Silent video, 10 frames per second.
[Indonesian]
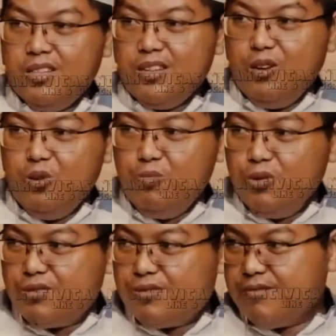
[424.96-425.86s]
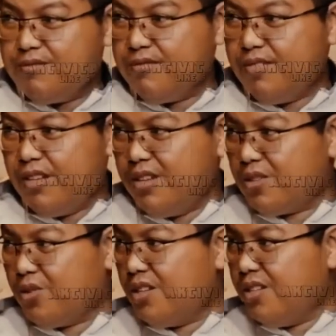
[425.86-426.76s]
guru kan guru
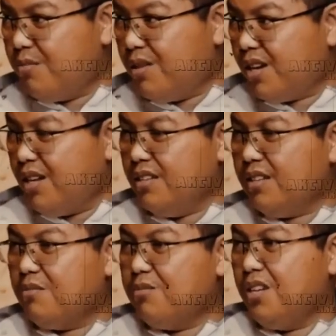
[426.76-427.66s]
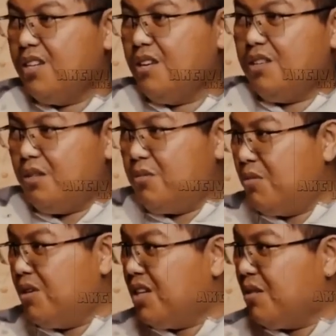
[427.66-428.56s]
di, di
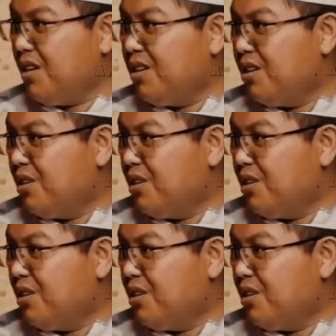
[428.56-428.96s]
berbagai